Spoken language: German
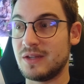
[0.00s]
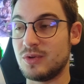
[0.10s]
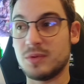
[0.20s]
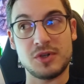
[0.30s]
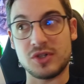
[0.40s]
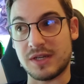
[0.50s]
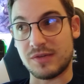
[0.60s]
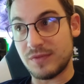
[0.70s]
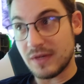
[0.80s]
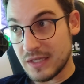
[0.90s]
die du nicht
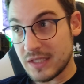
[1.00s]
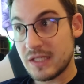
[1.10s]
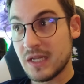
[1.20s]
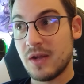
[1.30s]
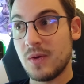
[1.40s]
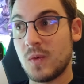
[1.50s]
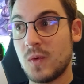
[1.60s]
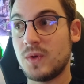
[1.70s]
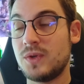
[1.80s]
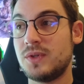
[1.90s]
überschreiten willst.
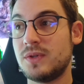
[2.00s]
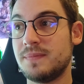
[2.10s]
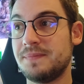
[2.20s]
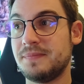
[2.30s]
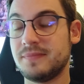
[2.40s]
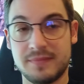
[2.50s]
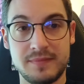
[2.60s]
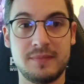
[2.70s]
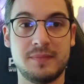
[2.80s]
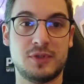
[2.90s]
Und
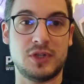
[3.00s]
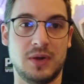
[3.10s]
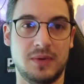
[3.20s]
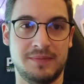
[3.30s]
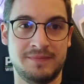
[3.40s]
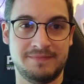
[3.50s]
ciao.